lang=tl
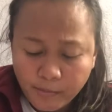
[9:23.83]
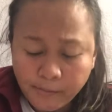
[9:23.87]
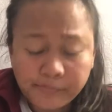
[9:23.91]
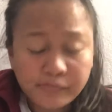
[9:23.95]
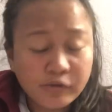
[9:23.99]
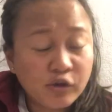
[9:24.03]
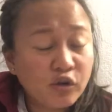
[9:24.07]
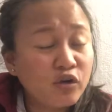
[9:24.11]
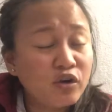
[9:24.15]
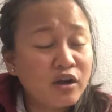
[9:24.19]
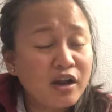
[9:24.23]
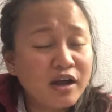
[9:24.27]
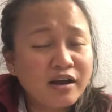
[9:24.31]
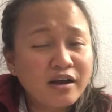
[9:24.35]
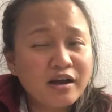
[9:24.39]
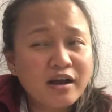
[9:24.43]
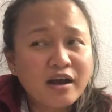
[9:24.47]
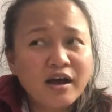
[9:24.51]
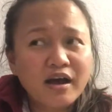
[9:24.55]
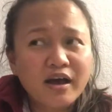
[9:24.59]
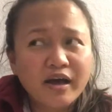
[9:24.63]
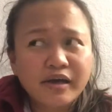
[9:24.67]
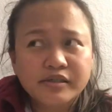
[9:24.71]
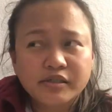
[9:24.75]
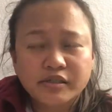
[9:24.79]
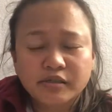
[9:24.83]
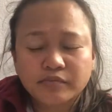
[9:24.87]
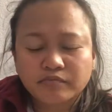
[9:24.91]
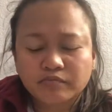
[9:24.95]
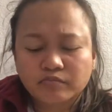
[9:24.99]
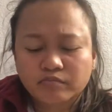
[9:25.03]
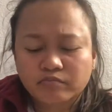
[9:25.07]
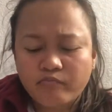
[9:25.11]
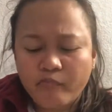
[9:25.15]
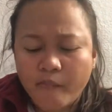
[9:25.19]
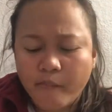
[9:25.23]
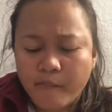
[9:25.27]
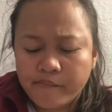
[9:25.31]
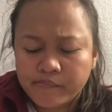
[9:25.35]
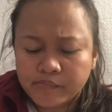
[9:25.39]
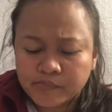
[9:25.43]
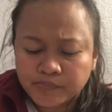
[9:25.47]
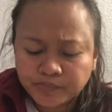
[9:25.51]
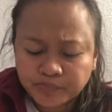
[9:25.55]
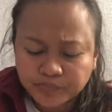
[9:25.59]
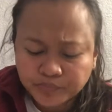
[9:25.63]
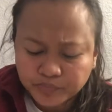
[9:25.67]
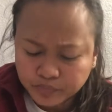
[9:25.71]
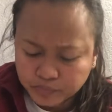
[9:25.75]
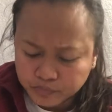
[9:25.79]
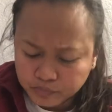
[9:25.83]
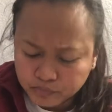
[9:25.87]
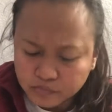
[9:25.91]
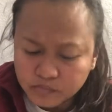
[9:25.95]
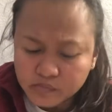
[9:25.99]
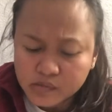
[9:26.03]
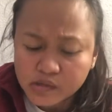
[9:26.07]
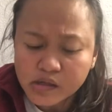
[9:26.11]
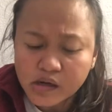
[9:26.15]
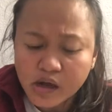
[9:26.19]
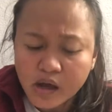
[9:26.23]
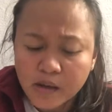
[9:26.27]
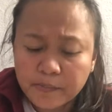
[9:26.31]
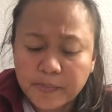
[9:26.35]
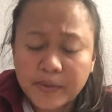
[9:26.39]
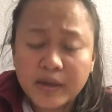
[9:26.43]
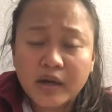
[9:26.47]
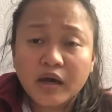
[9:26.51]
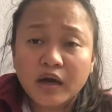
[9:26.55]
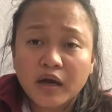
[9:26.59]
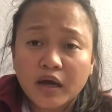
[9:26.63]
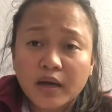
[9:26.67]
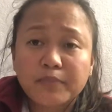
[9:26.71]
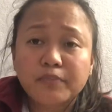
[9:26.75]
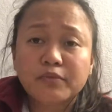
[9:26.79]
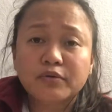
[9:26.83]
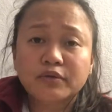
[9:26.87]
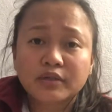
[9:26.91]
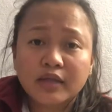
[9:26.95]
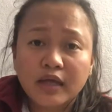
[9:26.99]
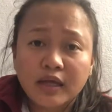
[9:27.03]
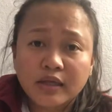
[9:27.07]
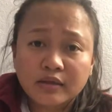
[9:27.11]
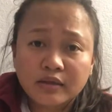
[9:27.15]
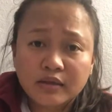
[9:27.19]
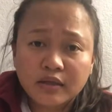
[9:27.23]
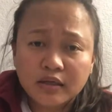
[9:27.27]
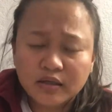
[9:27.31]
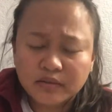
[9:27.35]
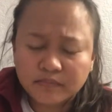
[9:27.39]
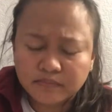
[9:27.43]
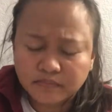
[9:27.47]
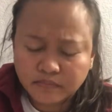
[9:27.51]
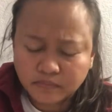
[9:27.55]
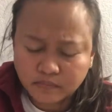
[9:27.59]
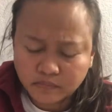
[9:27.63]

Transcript: yun lang guys ang pinaka-importante